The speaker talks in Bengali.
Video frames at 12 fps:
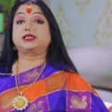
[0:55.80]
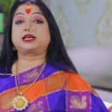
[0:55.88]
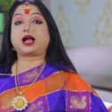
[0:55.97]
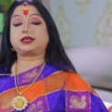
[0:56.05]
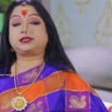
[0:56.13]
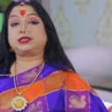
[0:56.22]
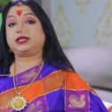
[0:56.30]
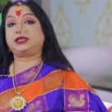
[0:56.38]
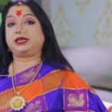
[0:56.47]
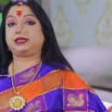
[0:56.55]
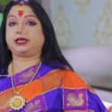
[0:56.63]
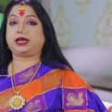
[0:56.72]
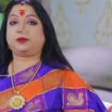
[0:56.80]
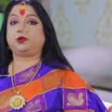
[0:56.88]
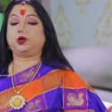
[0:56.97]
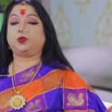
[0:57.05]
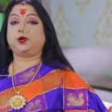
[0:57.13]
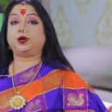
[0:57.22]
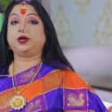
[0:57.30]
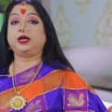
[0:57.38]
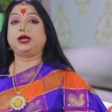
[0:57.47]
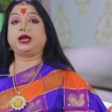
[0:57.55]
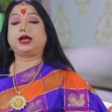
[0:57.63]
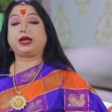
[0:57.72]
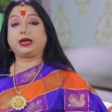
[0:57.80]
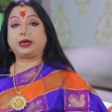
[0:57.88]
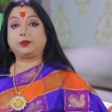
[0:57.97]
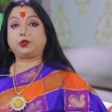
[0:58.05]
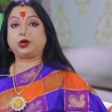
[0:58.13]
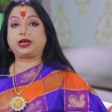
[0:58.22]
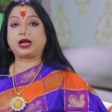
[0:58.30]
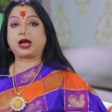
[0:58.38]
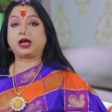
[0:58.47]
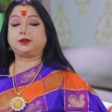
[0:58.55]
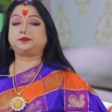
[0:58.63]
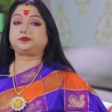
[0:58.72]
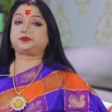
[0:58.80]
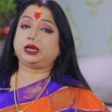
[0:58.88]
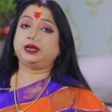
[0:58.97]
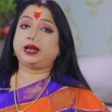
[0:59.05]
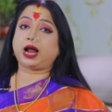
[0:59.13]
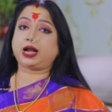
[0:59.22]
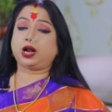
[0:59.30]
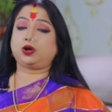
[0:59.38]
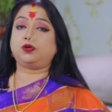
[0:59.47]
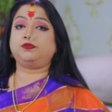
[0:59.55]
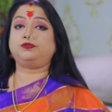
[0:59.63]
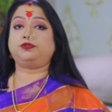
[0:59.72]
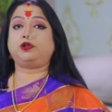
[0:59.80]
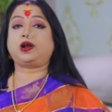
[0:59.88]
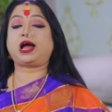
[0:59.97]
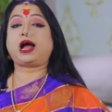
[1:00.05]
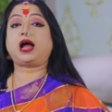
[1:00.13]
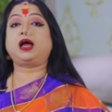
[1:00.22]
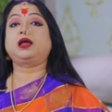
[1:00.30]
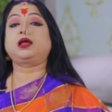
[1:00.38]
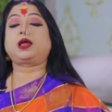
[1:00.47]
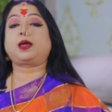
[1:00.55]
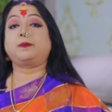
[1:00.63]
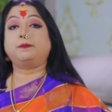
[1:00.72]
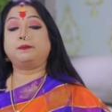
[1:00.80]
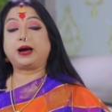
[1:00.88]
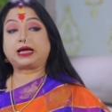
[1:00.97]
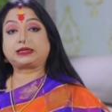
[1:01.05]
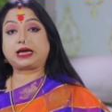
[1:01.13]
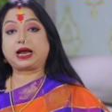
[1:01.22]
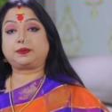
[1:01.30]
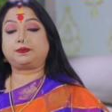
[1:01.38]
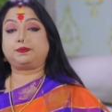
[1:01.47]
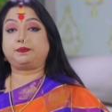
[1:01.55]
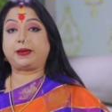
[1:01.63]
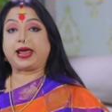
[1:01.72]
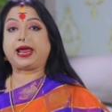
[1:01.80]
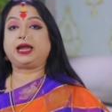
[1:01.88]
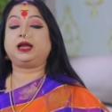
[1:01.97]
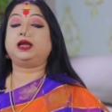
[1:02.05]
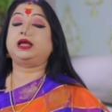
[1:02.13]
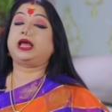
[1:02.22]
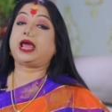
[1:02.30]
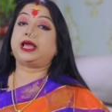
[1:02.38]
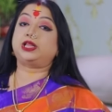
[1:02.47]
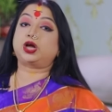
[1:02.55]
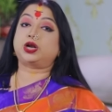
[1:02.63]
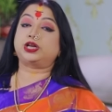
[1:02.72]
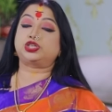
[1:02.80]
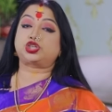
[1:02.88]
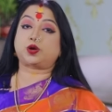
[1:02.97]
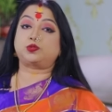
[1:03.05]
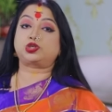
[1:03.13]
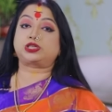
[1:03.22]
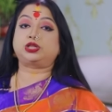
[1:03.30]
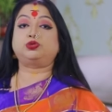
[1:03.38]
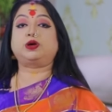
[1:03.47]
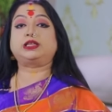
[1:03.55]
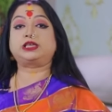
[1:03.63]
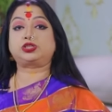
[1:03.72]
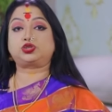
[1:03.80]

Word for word: স্বাস্থ্যের দিক থেকে বলবো নিউমোনিয়া নানা রকম ফোড়া মাথার পেন এই ধরনের সমস্যা দু হাজার